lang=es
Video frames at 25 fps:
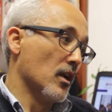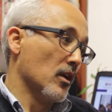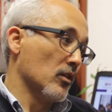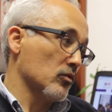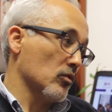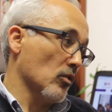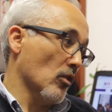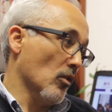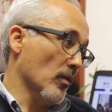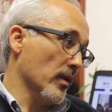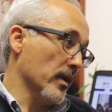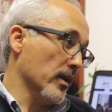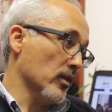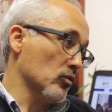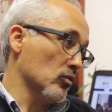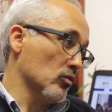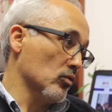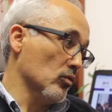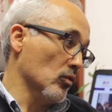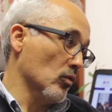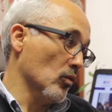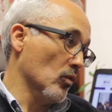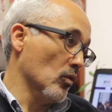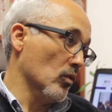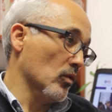sobre
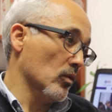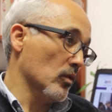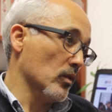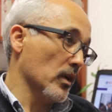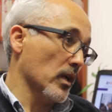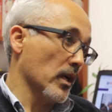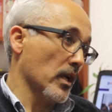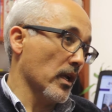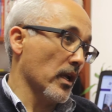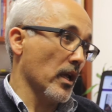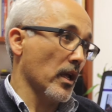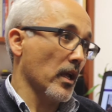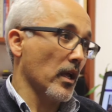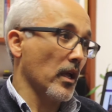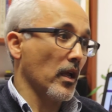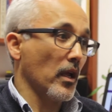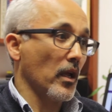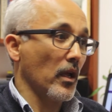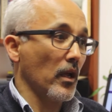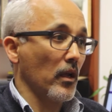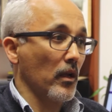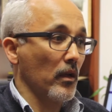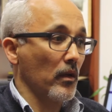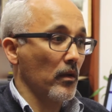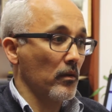su
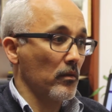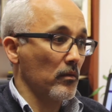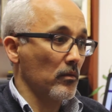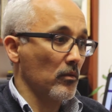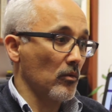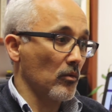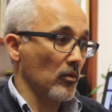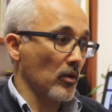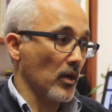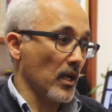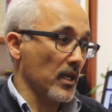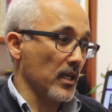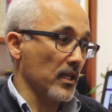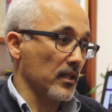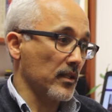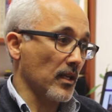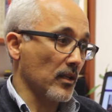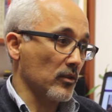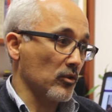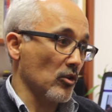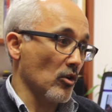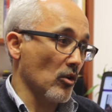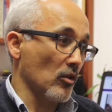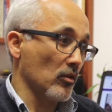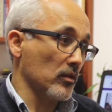eh,
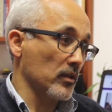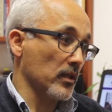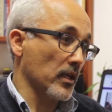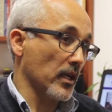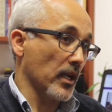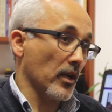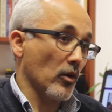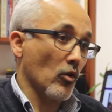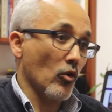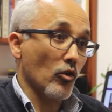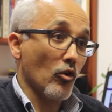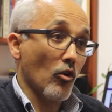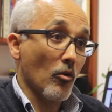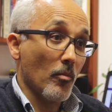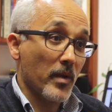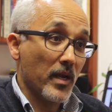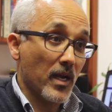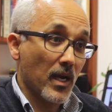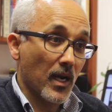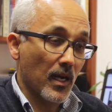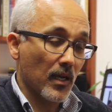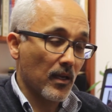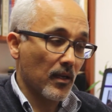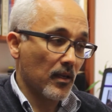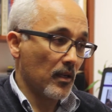organización
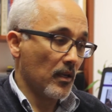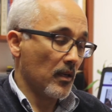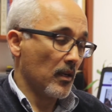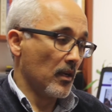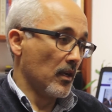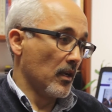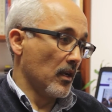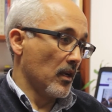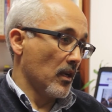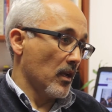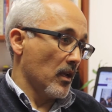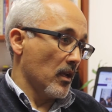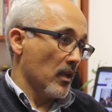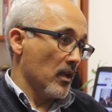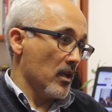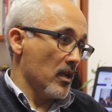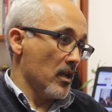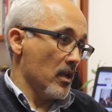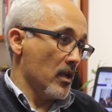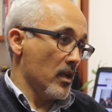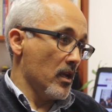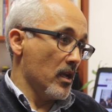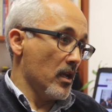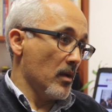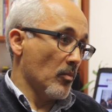económica.
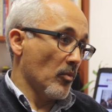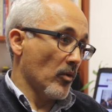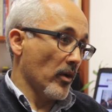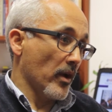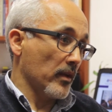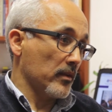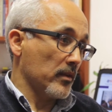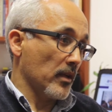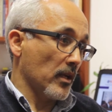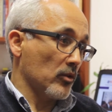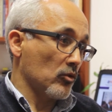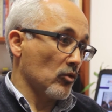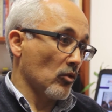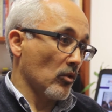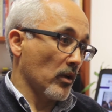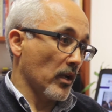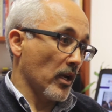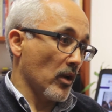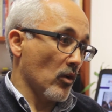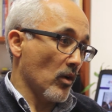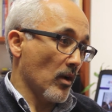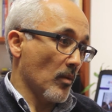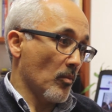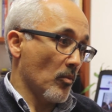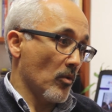Y pues eso creo que